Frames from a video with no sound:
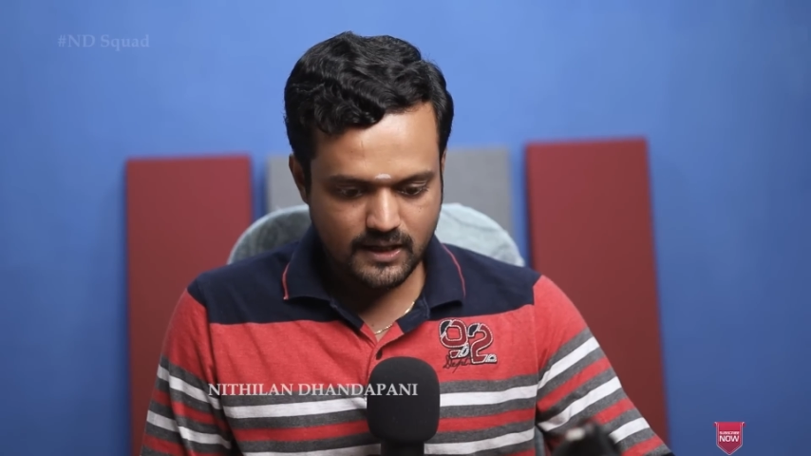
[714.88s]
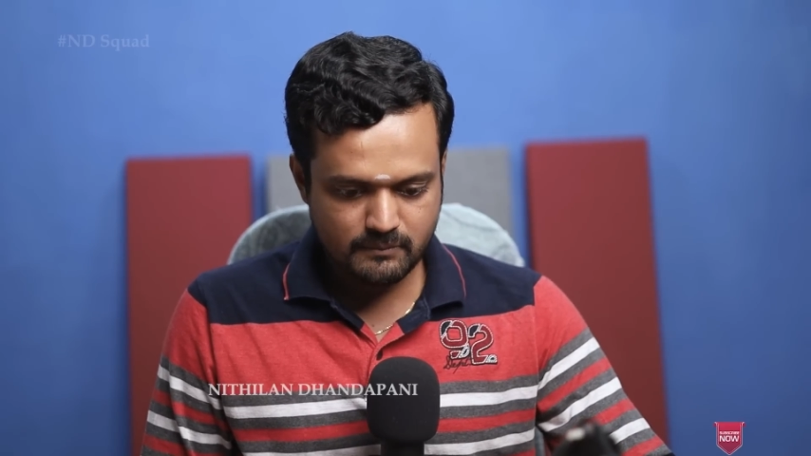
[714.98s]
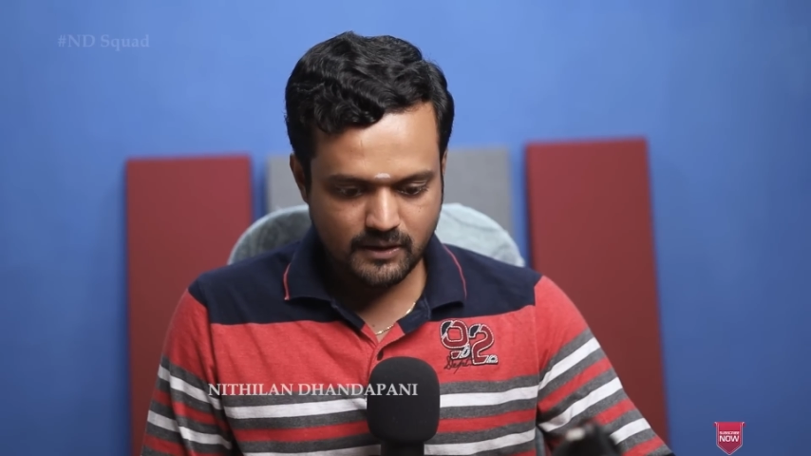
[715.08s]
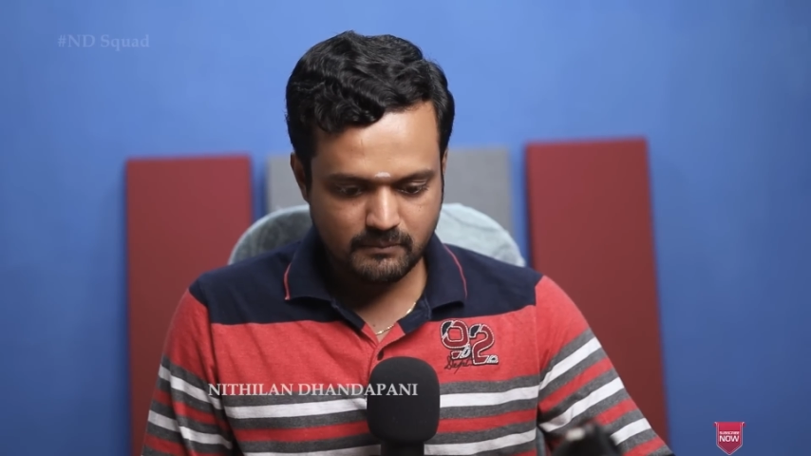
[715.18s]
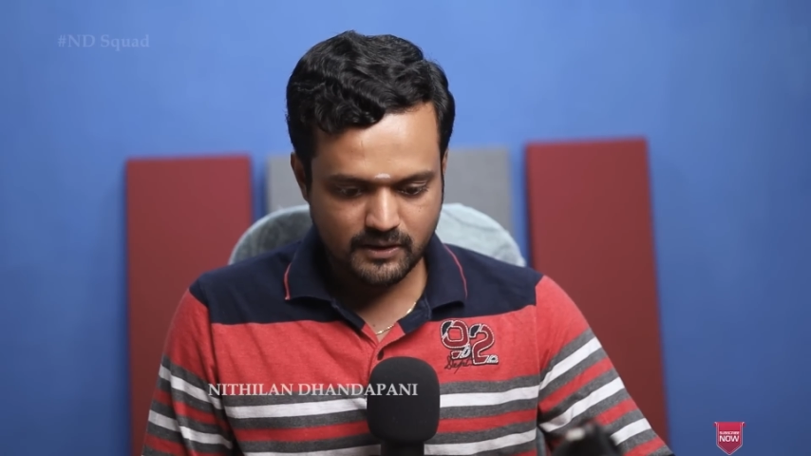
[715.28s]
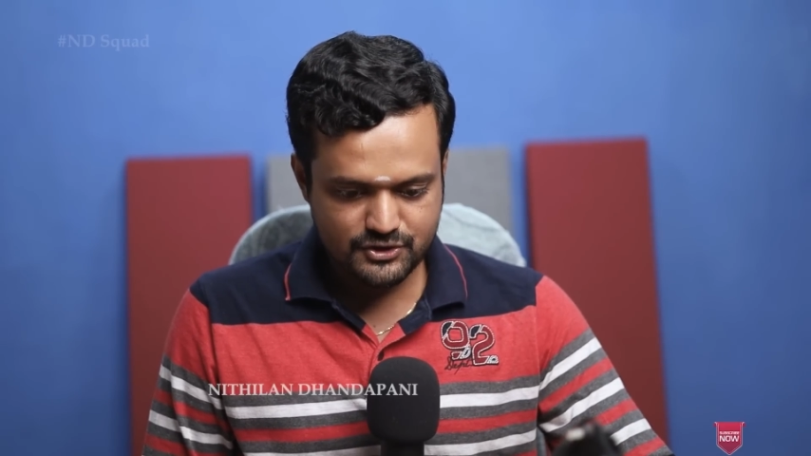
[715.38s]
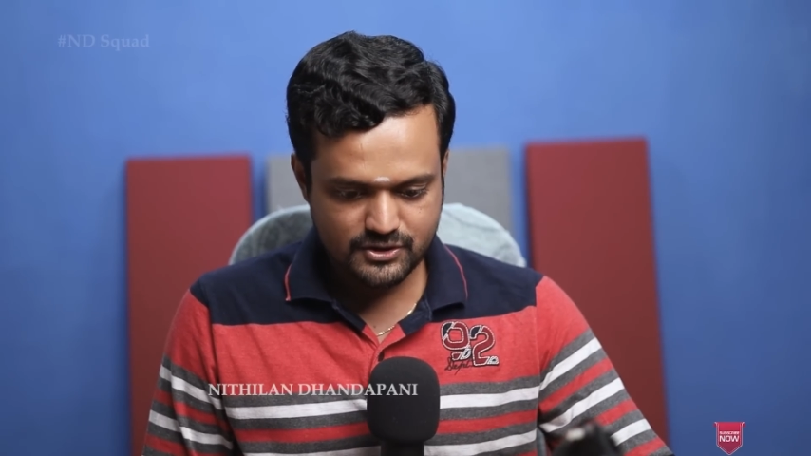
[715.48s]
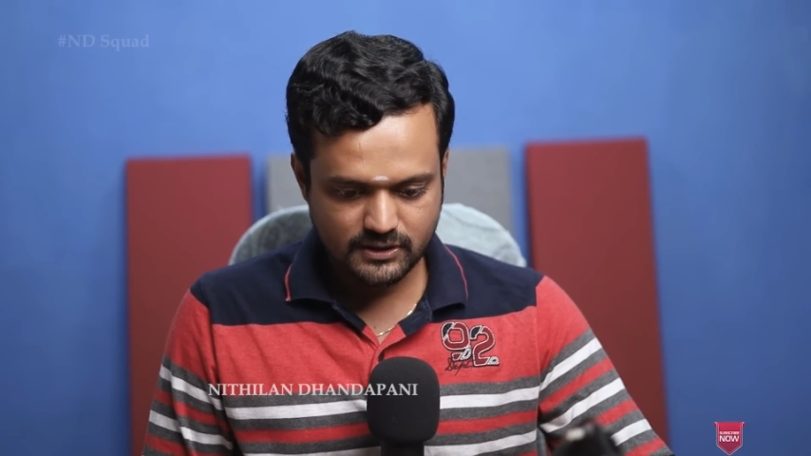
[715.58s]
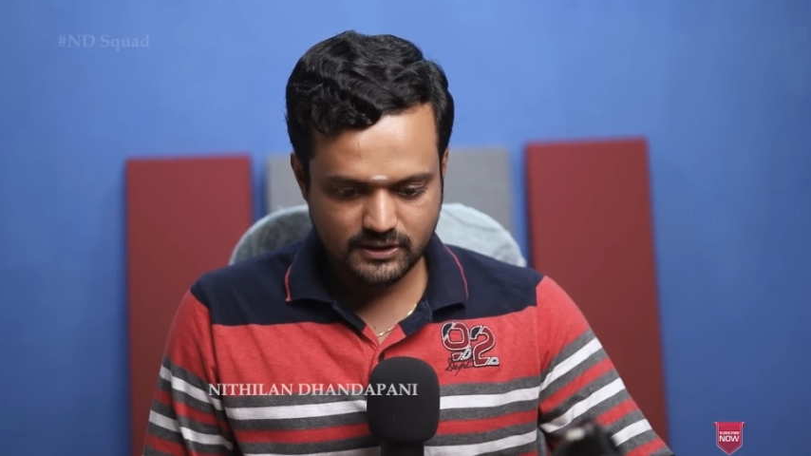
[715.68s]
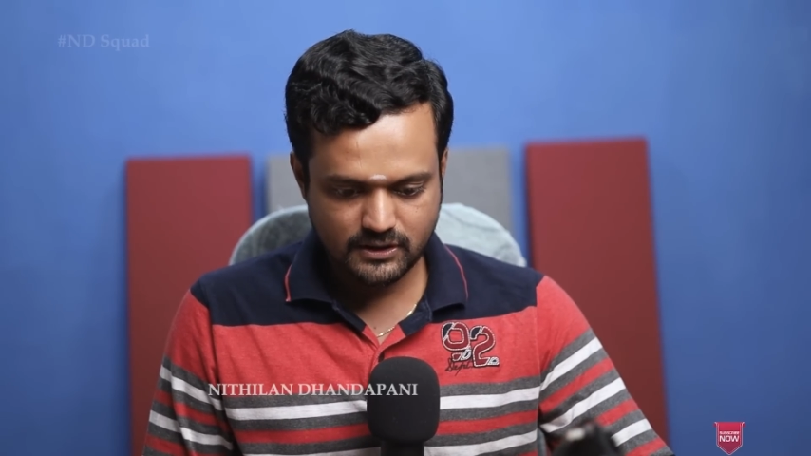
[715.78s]
ஆன்மா
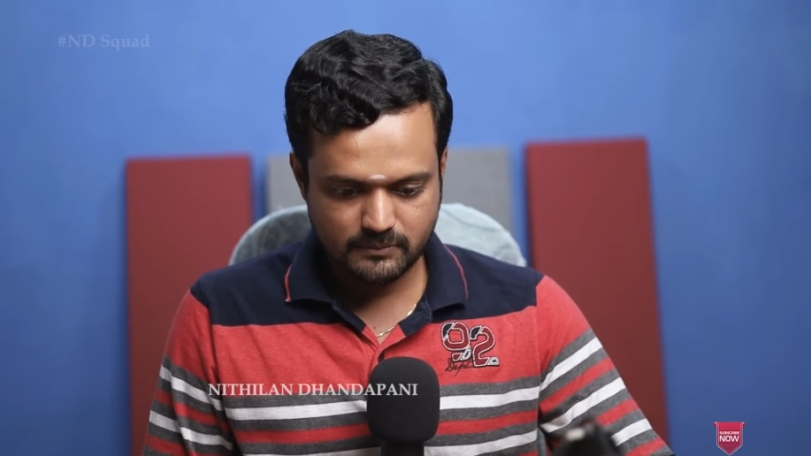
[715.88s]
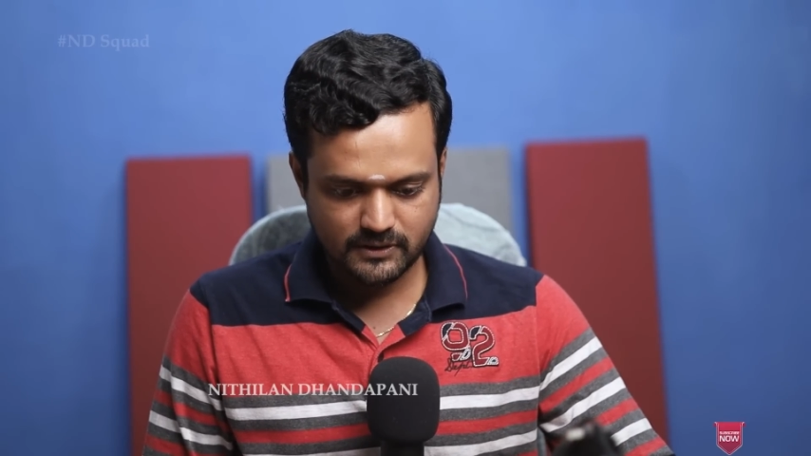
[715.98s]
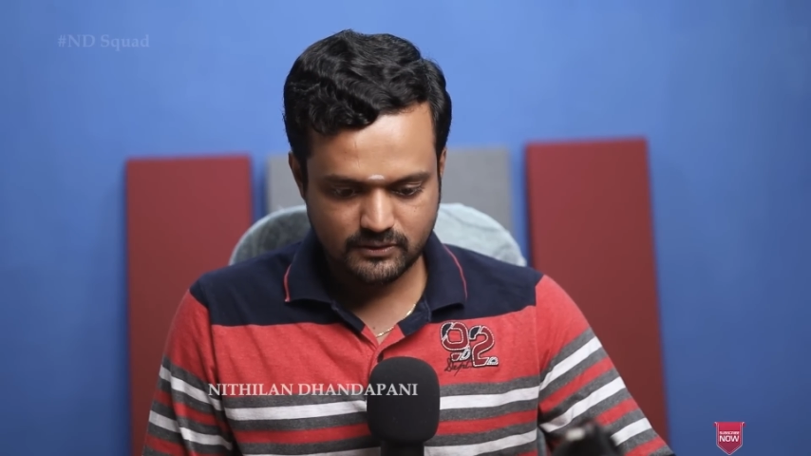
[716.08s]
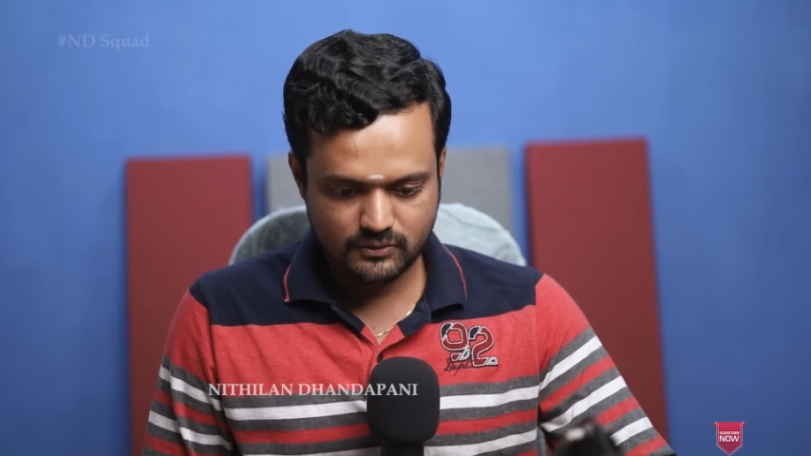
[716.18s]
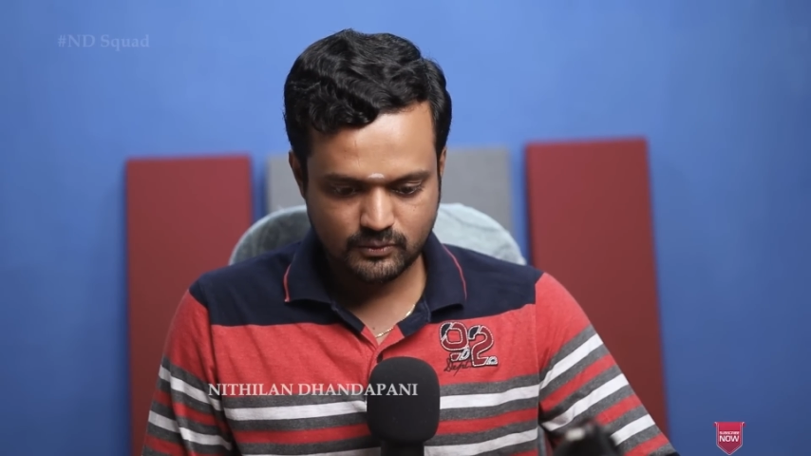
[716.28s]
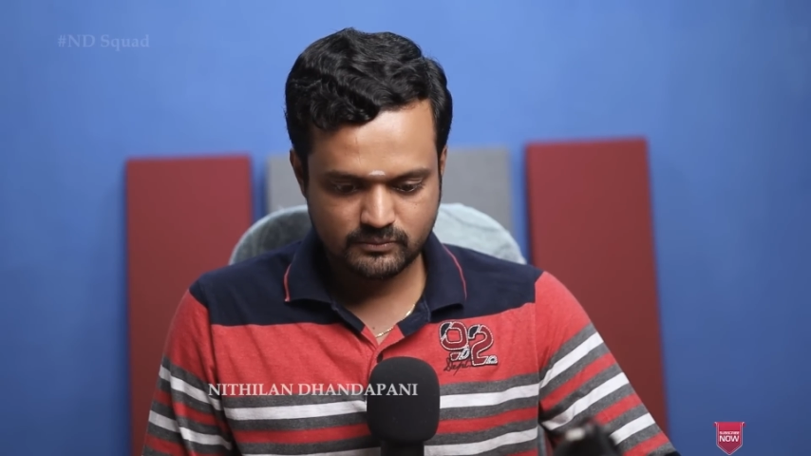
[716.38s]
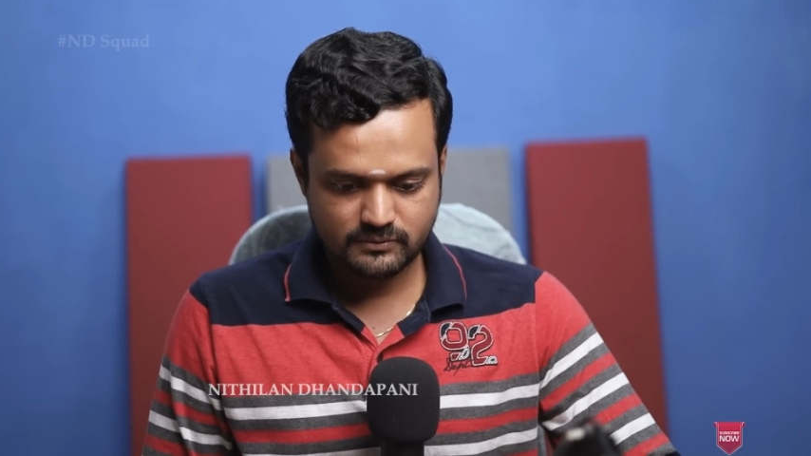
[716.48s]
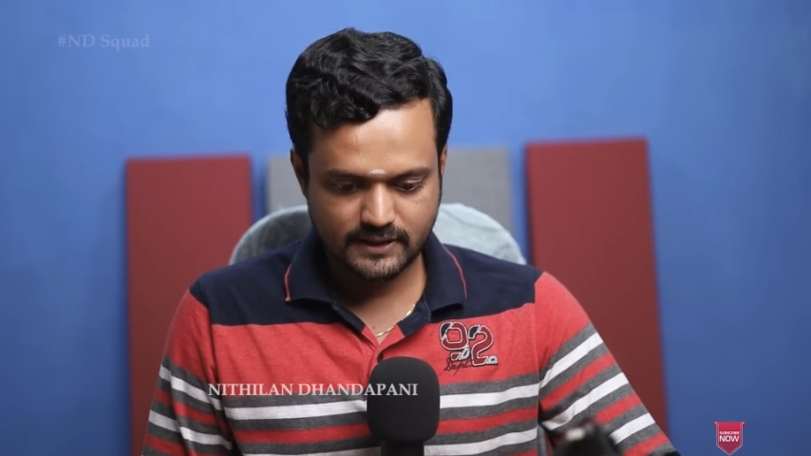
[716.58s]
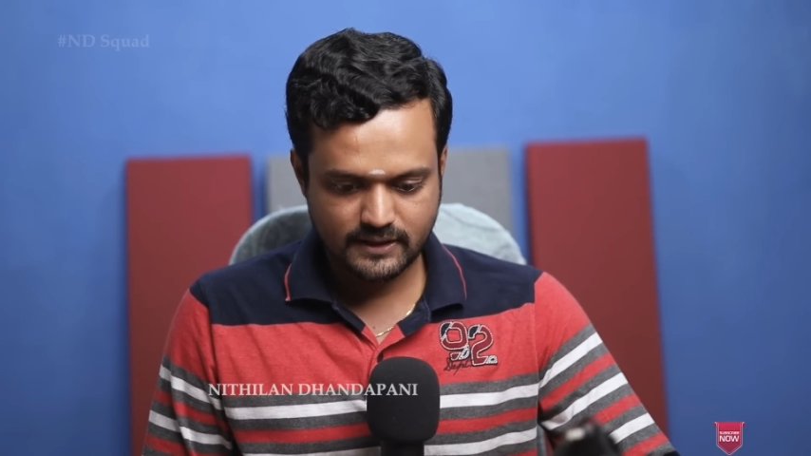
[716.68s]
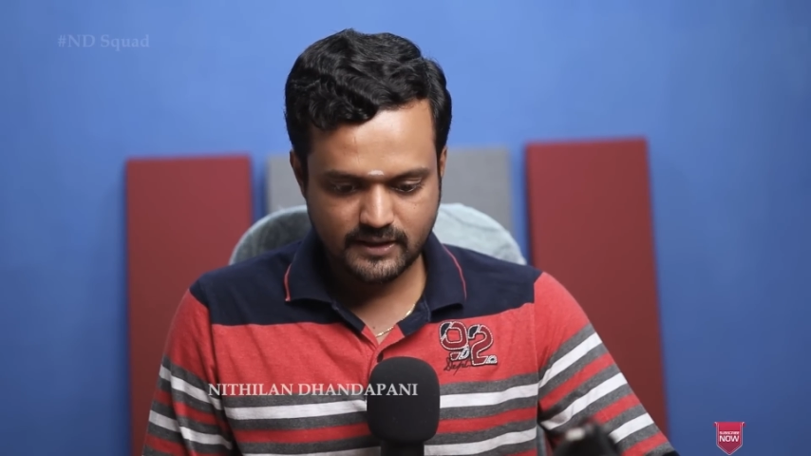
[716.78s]
மனுஷங்களுக்கு மட்டும்